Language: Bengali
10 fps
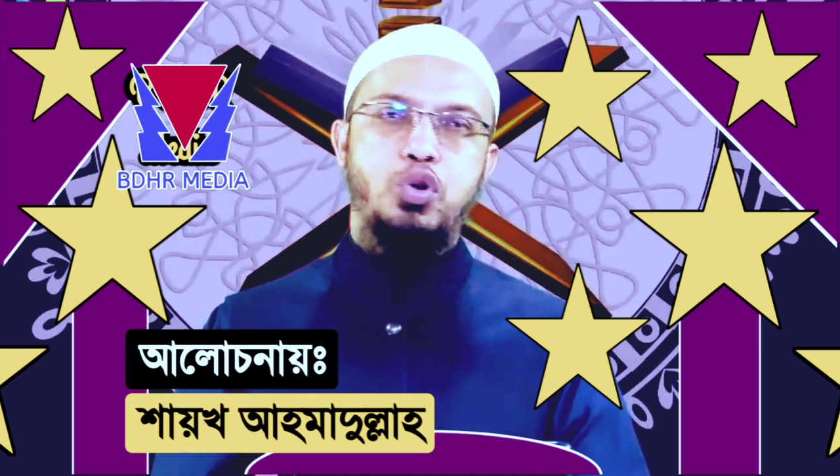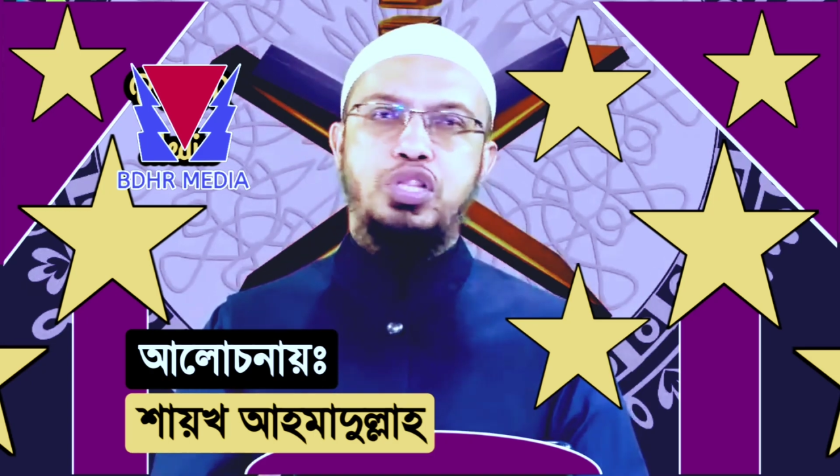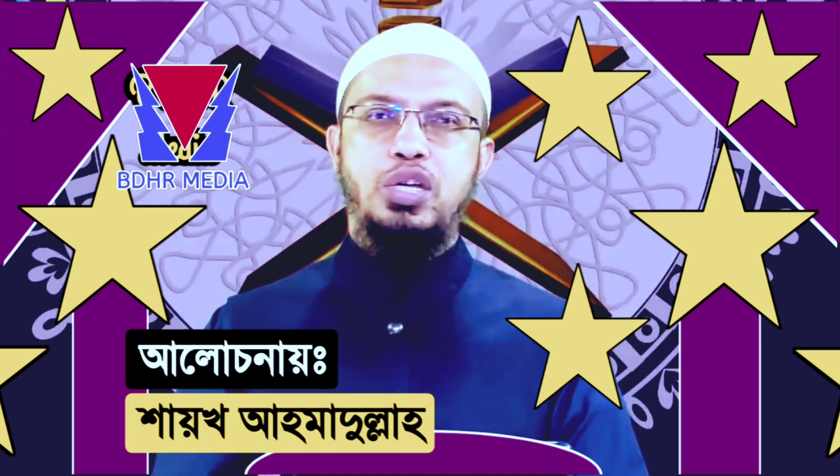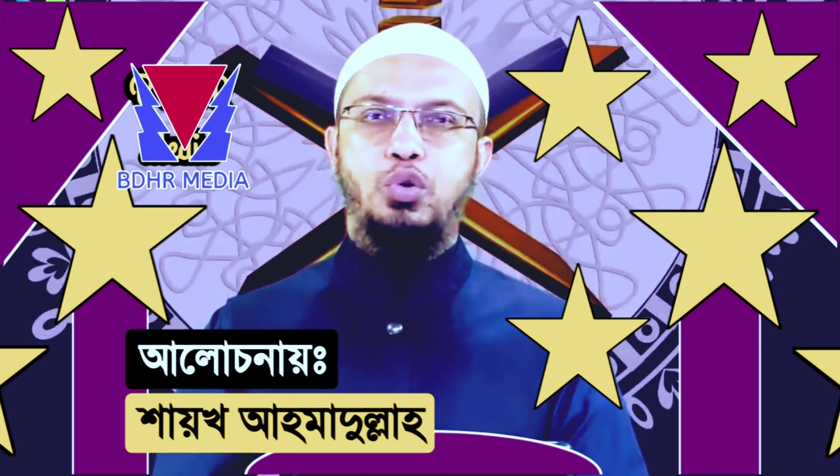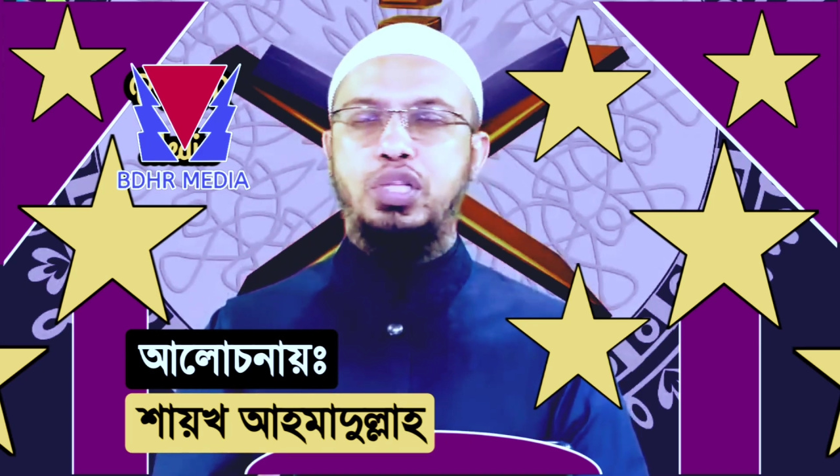
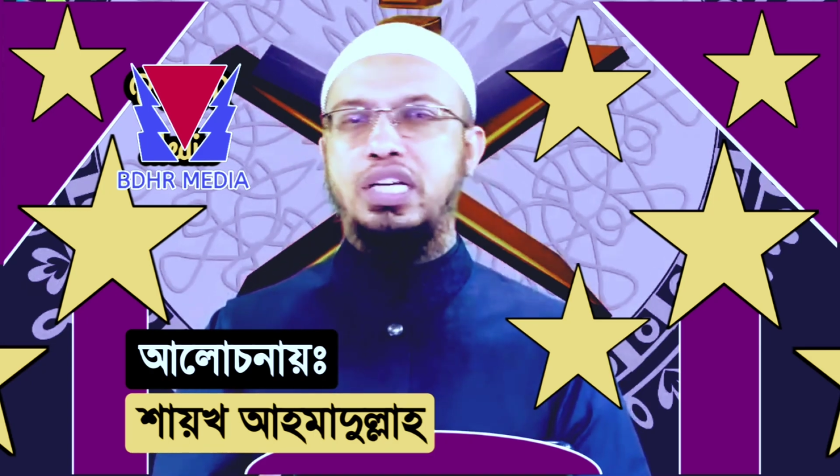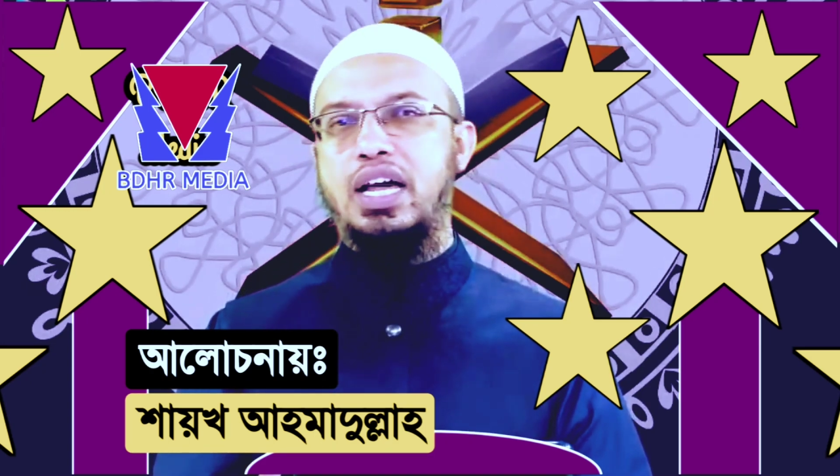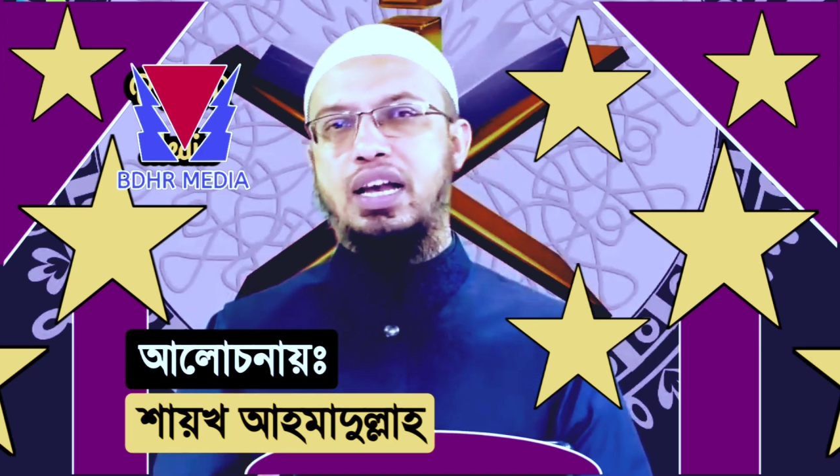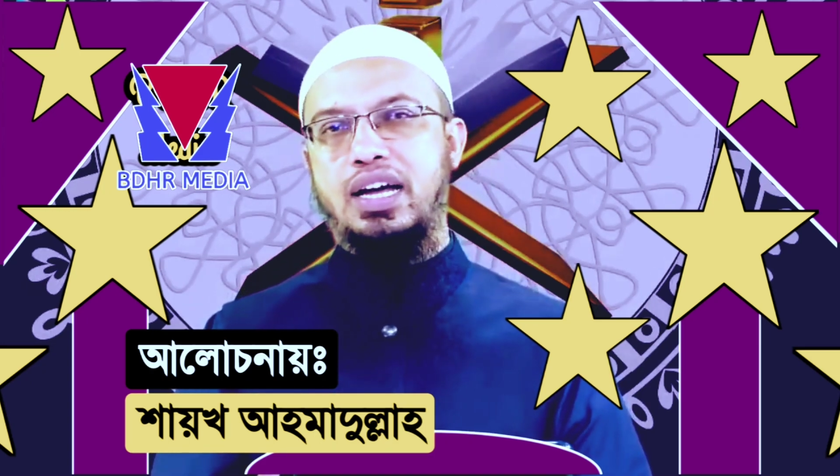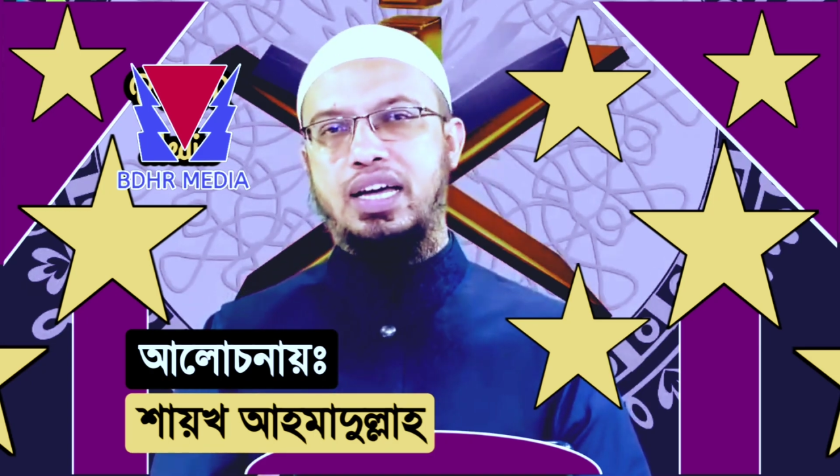নৈতিক
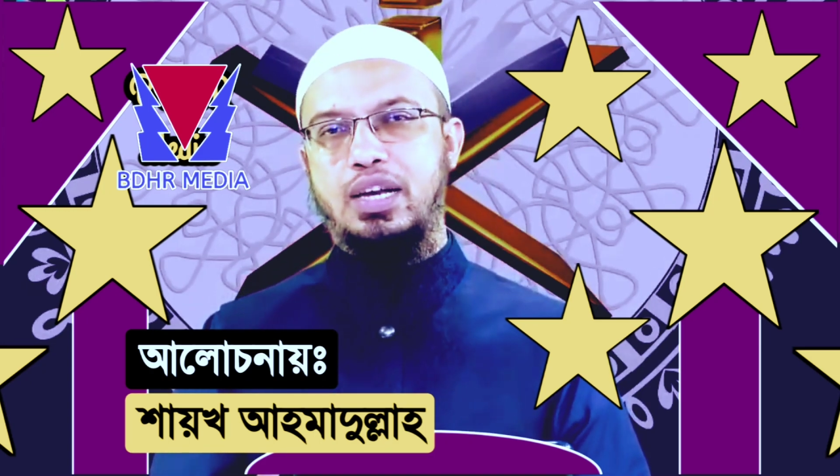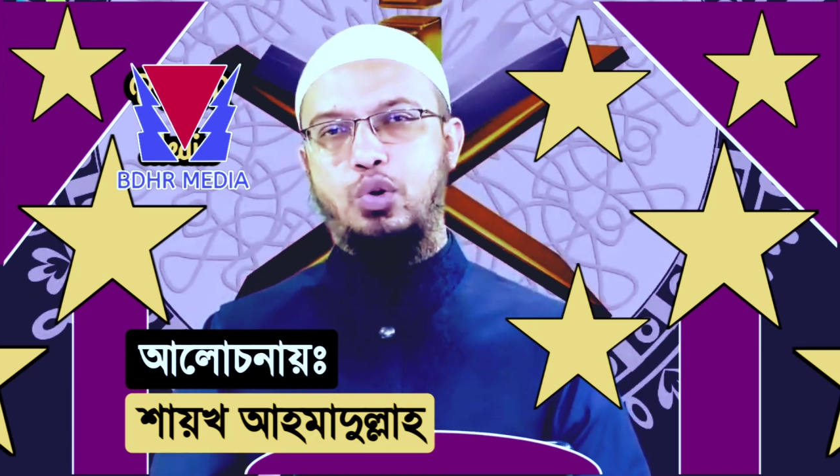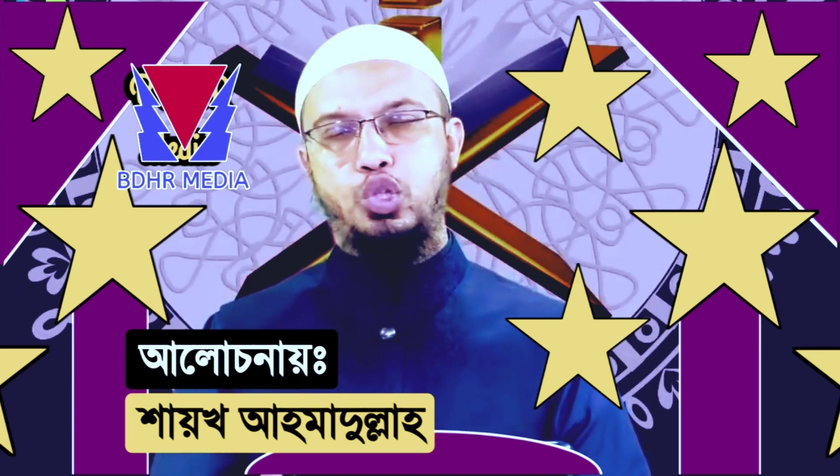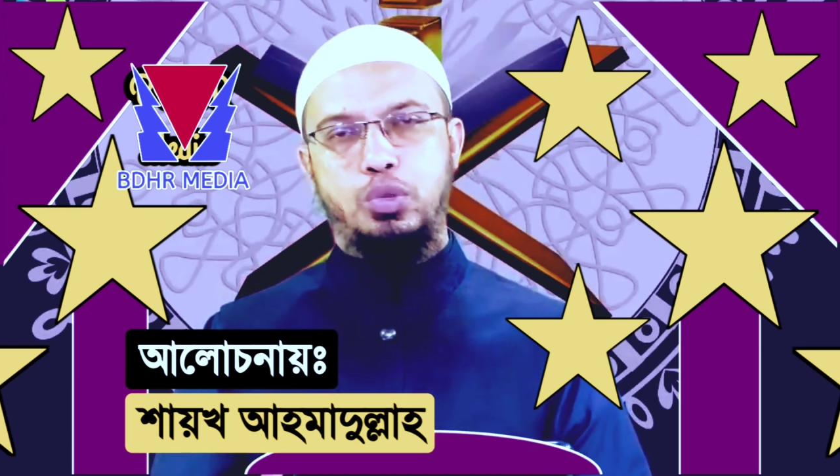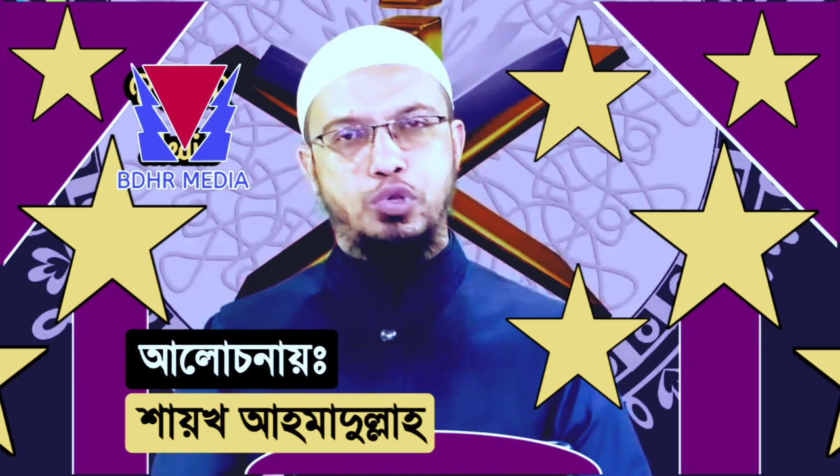অধিকার
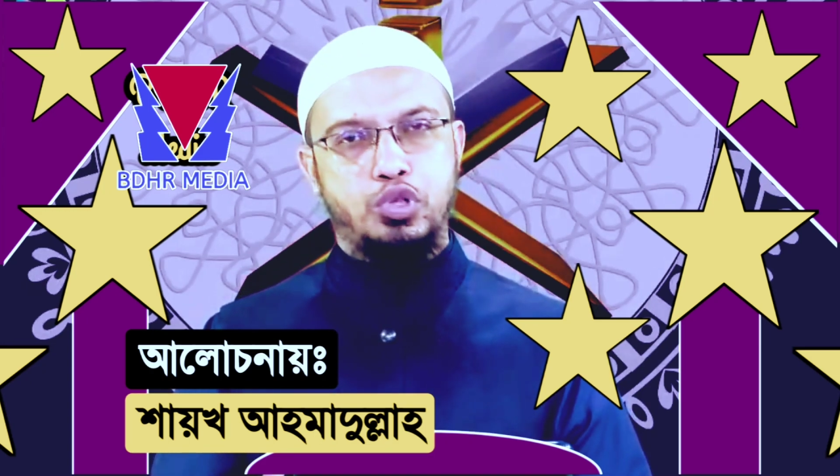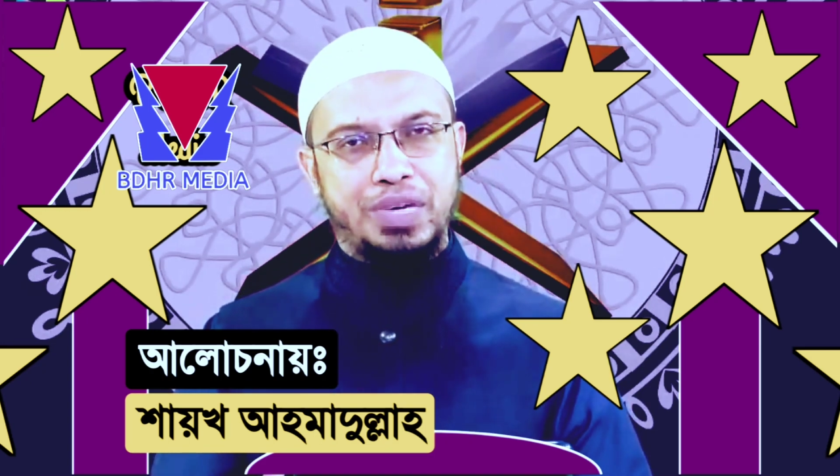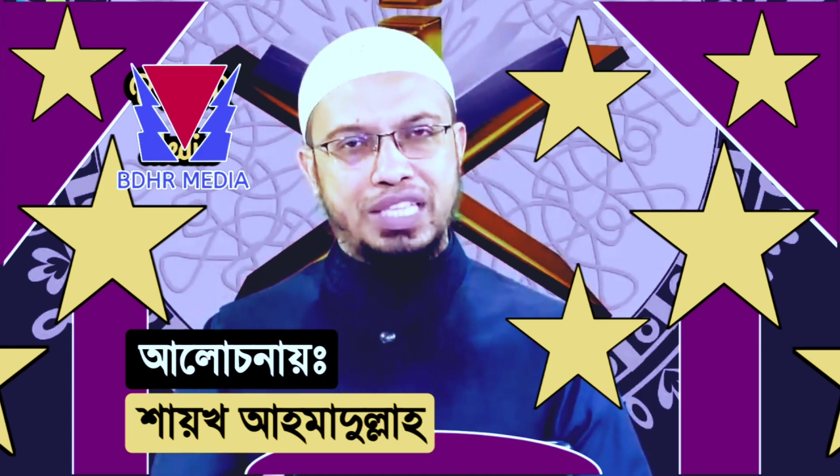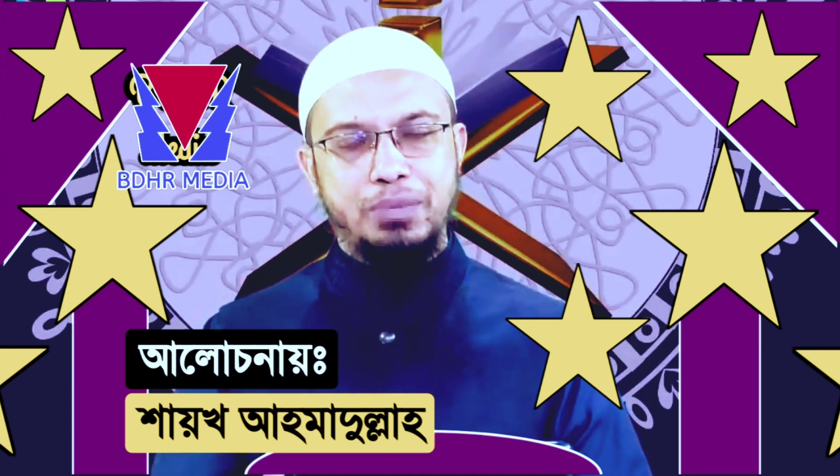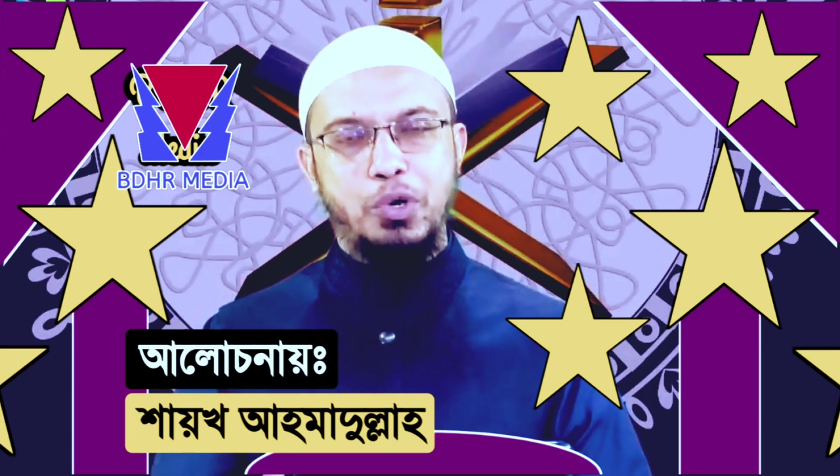রাখেন ওই সমস্ত
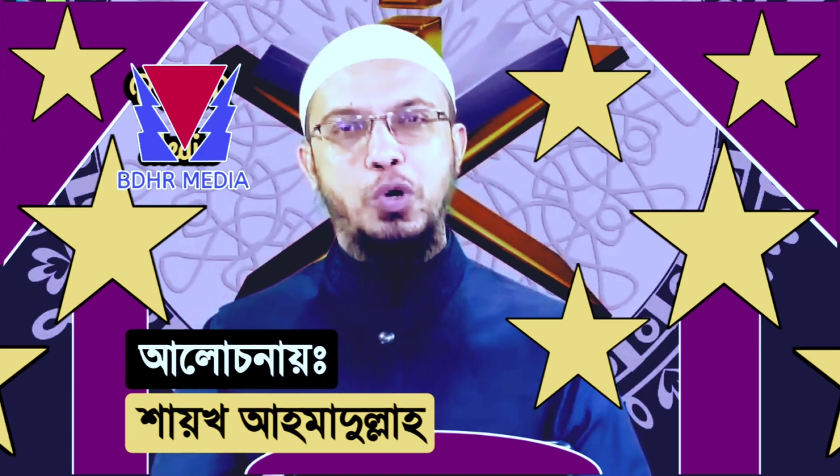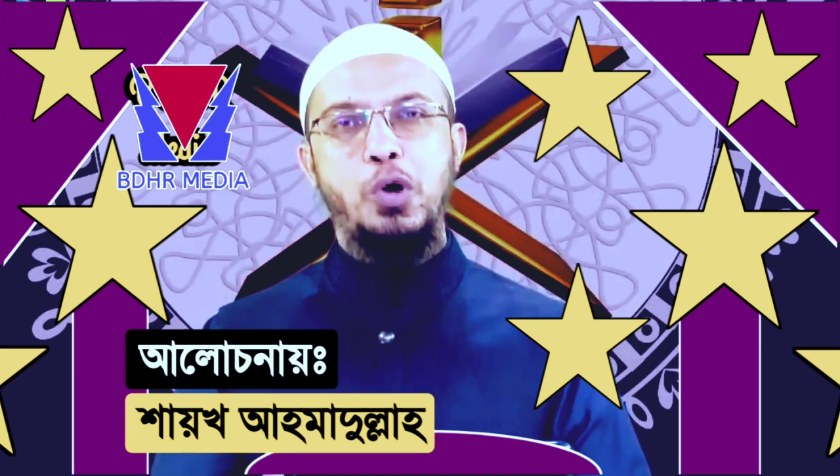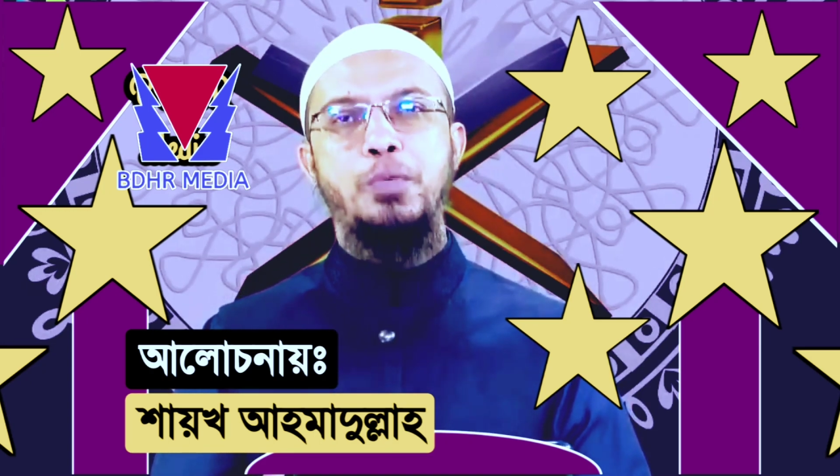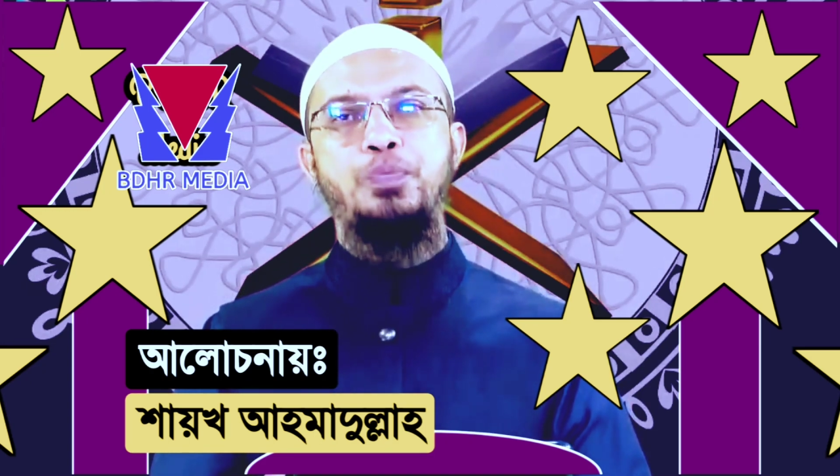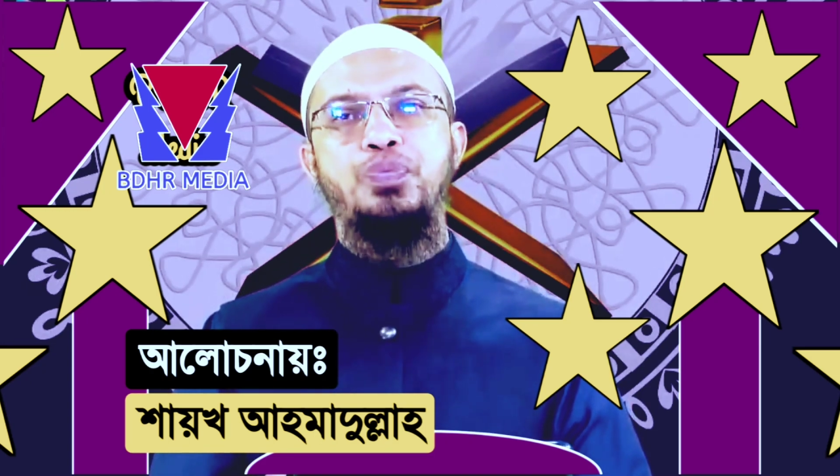ব্যক্তিবর্গ